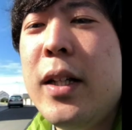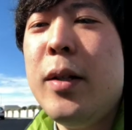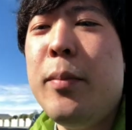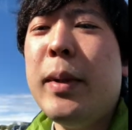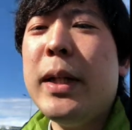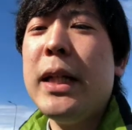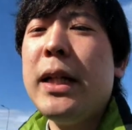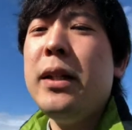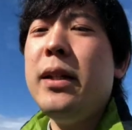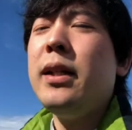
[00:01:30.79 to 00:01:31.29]
で
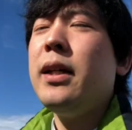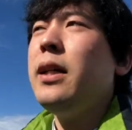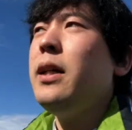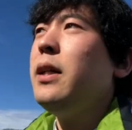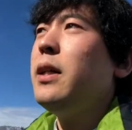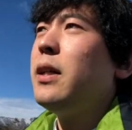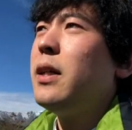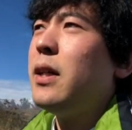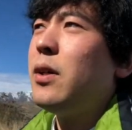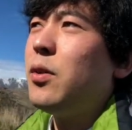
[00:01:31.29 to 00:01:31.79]
まあ大
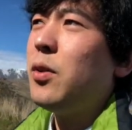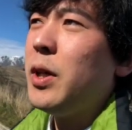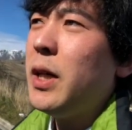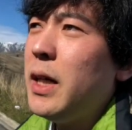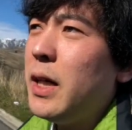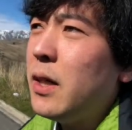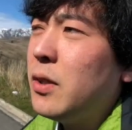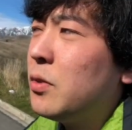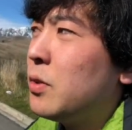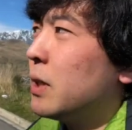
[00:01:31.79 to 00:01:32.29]
体お
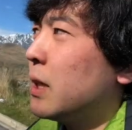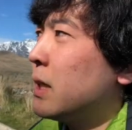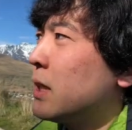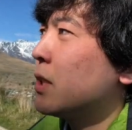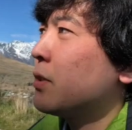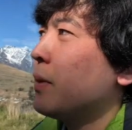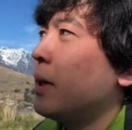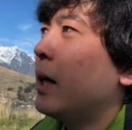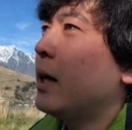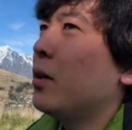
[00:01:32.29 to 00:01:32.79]
部屋の
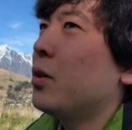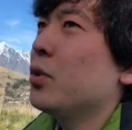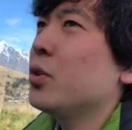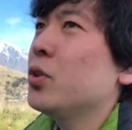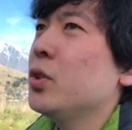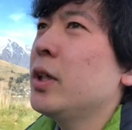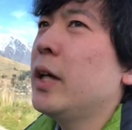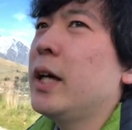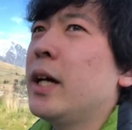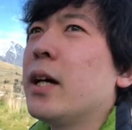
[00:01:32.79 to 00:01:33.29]
数は
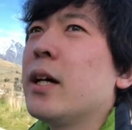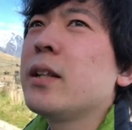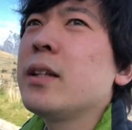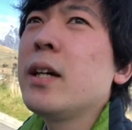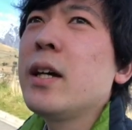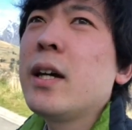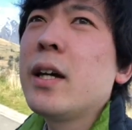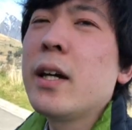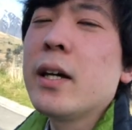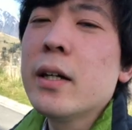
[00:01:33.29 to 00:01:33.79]
6部屋
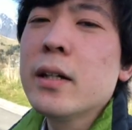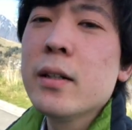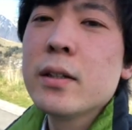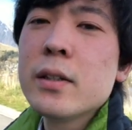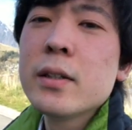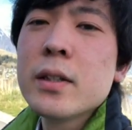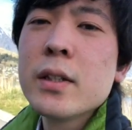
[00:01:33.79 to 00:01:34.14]
で